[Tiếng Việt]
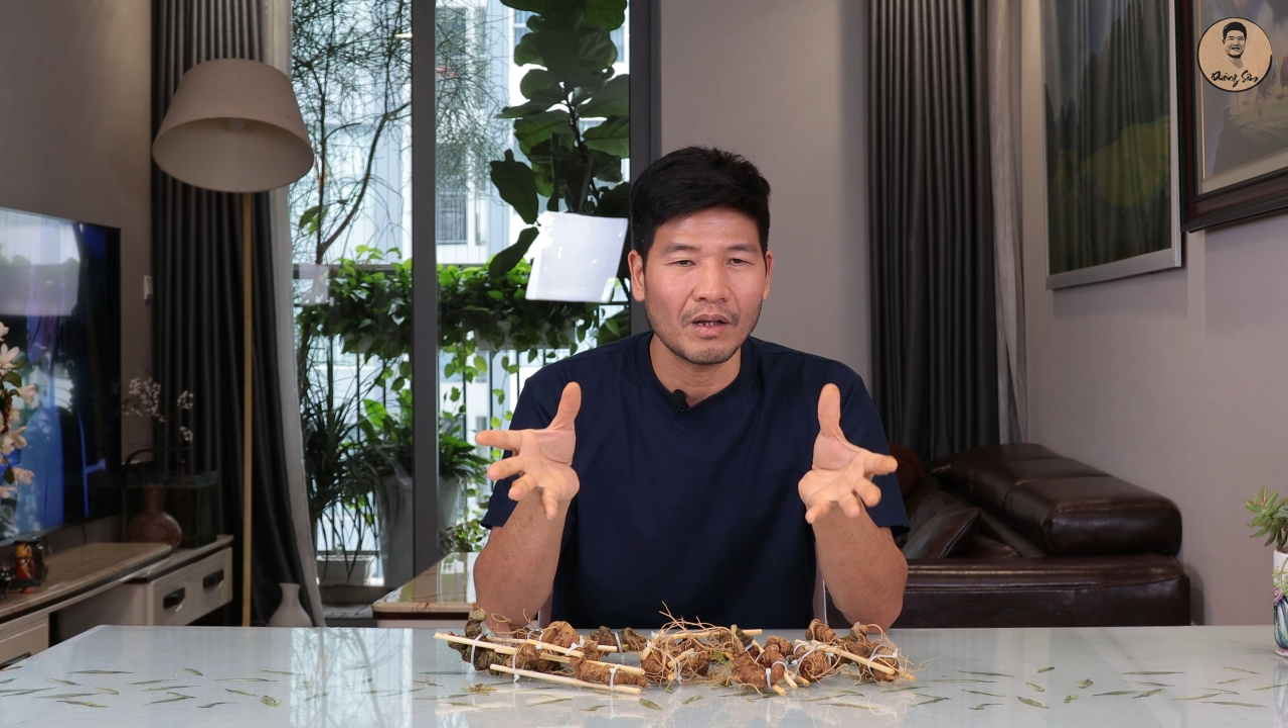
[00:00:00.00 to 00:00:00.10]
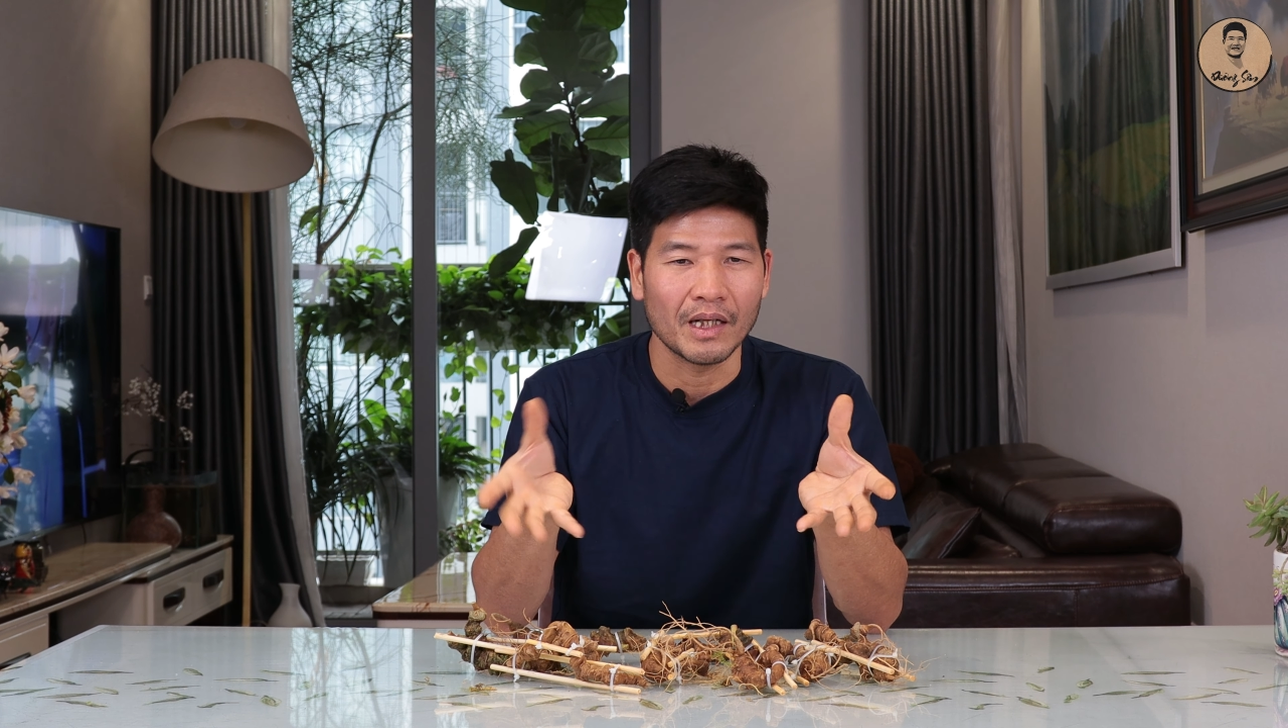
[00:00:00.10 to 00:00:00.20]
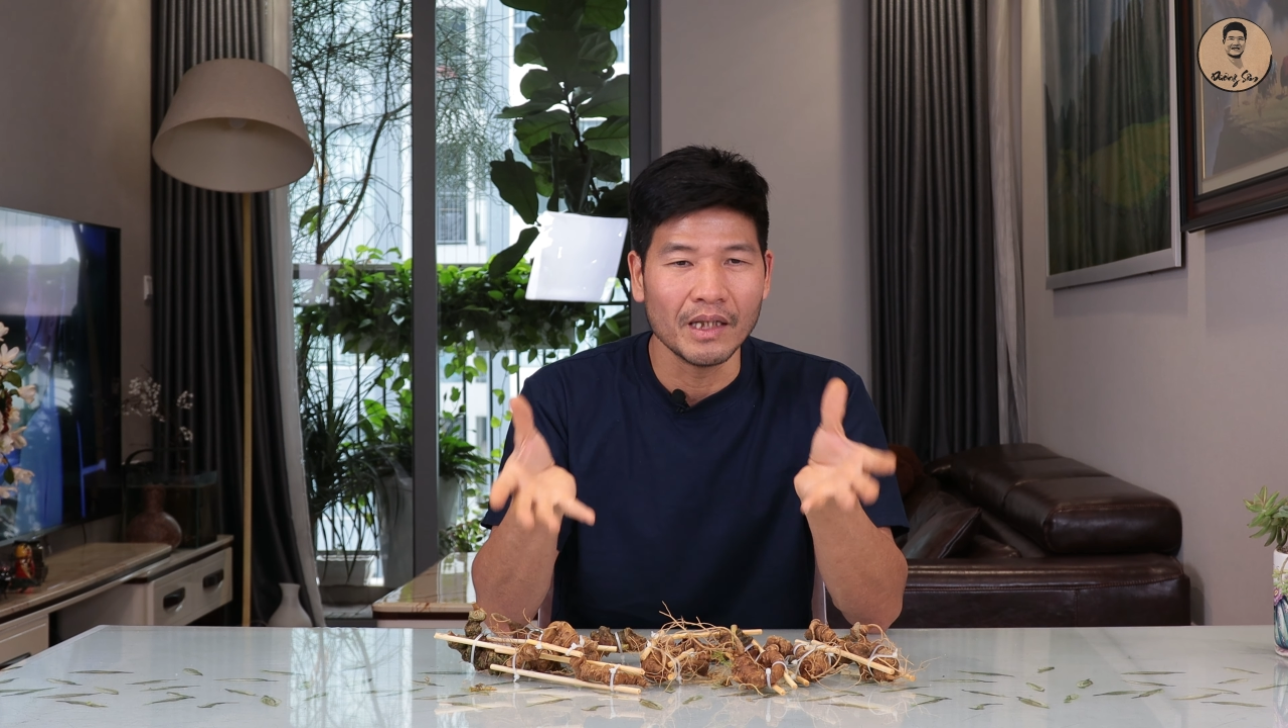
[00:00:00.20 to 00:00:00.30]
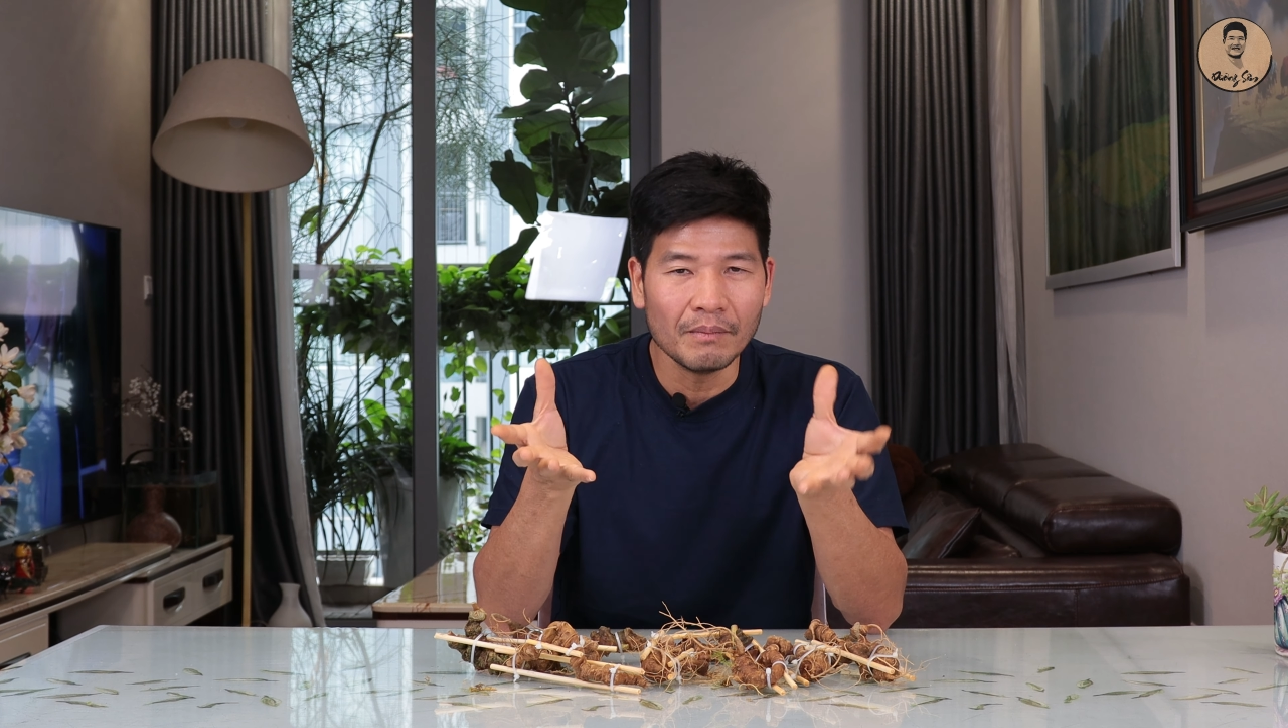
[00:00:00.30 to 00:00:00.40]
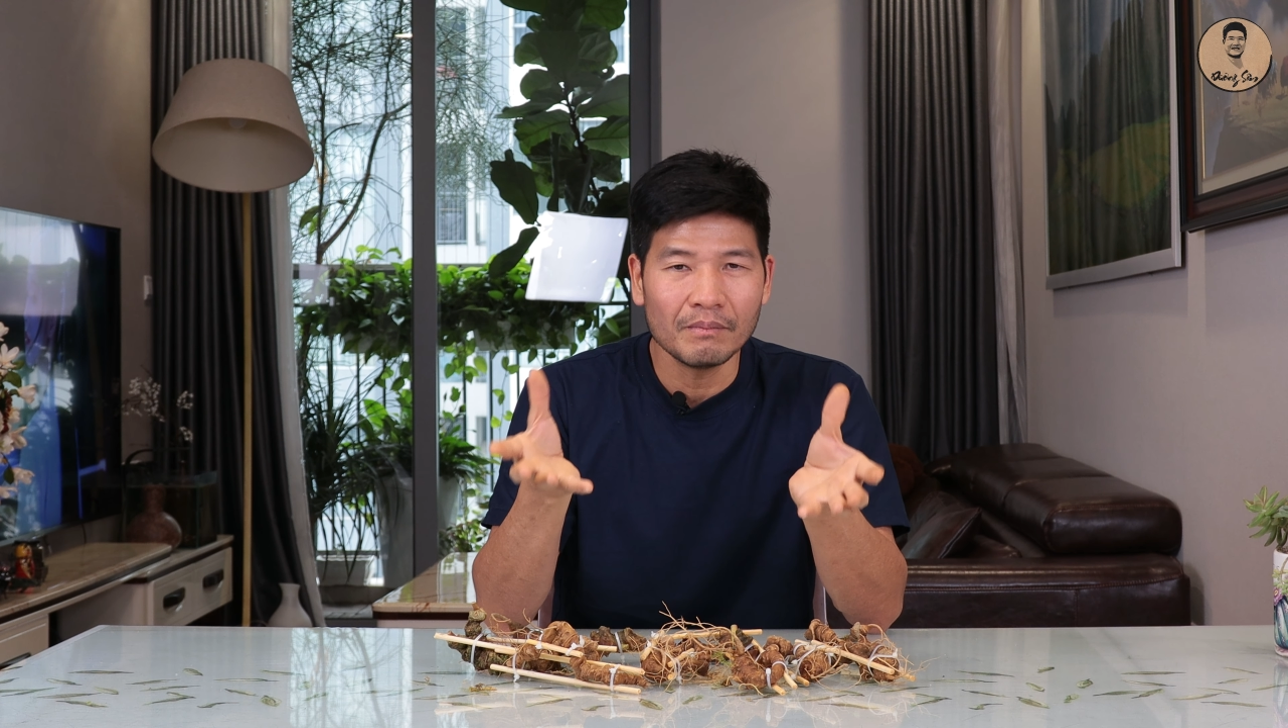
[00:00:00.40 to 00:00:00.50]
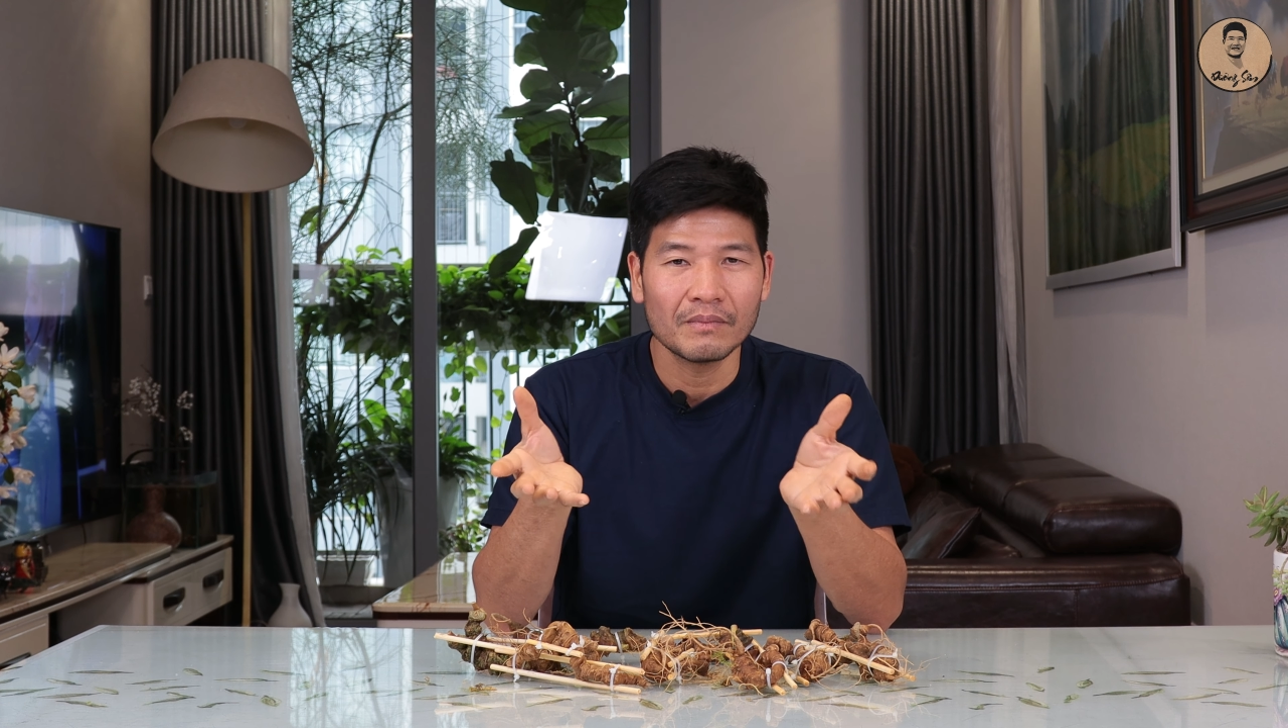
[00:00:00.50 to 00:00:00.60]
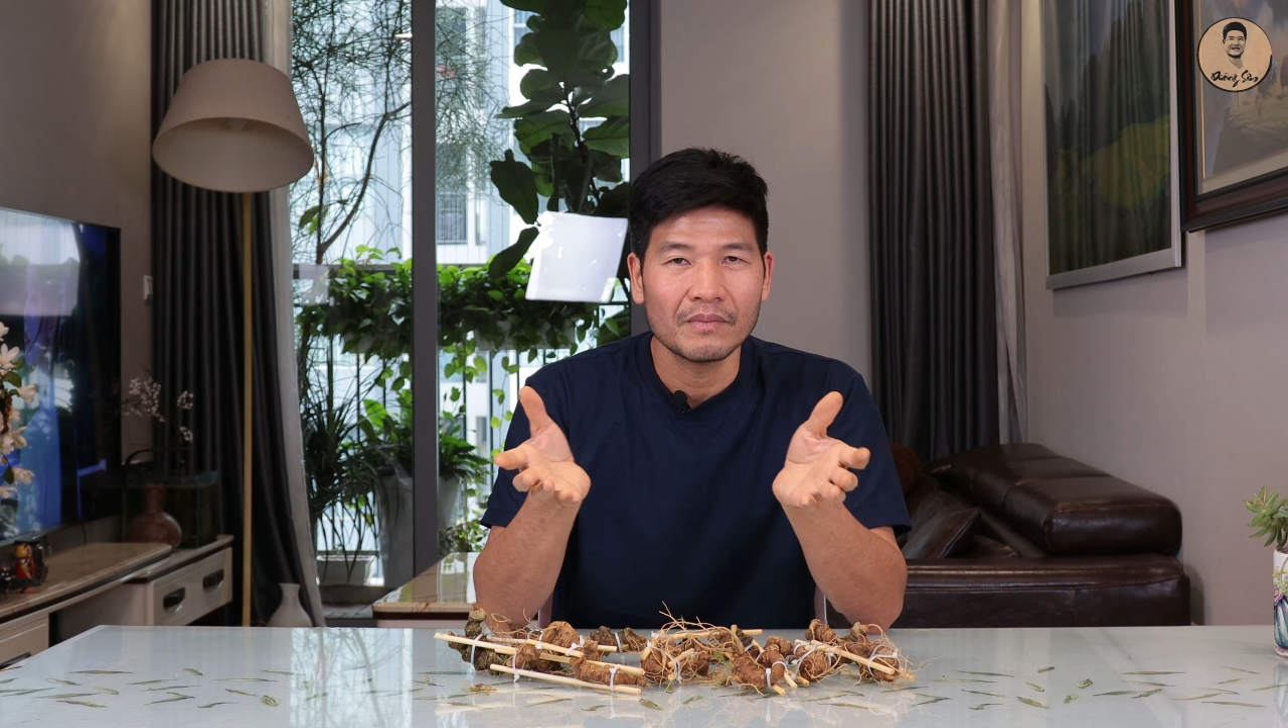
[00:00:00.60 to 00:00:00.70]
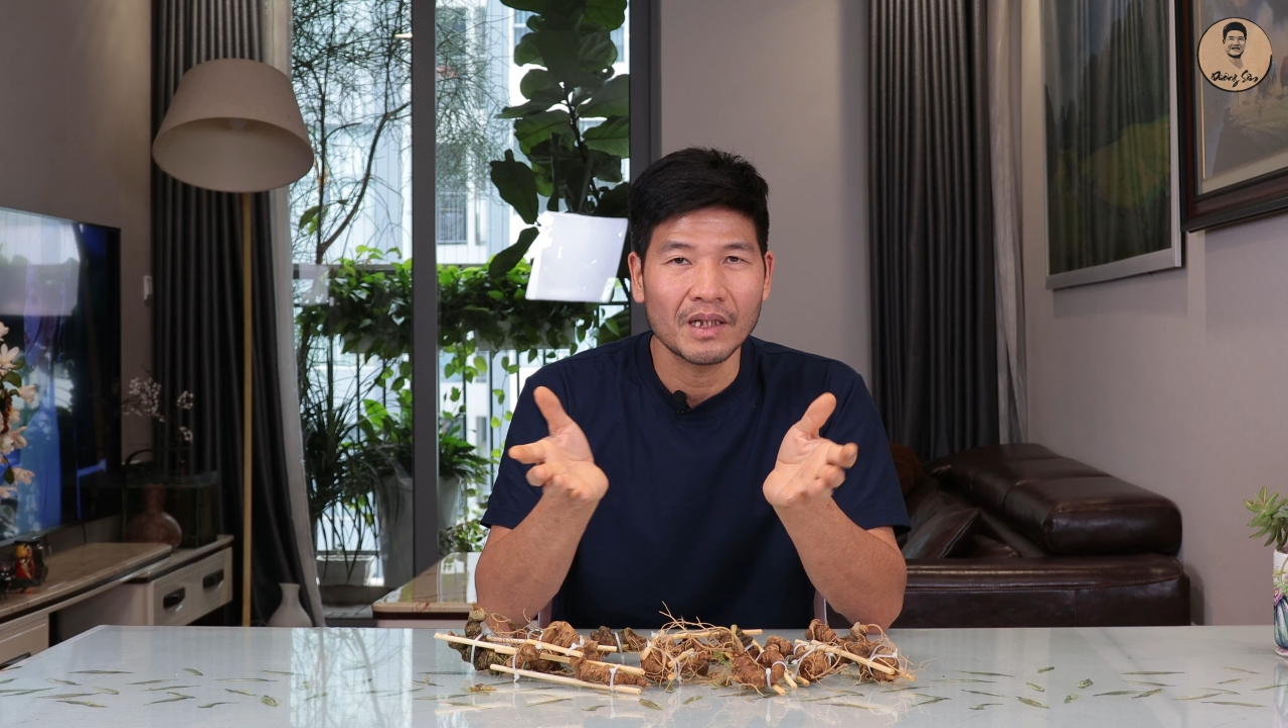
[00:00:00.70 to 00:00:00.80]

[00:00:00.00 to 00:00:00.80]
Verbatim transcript: là hiếm.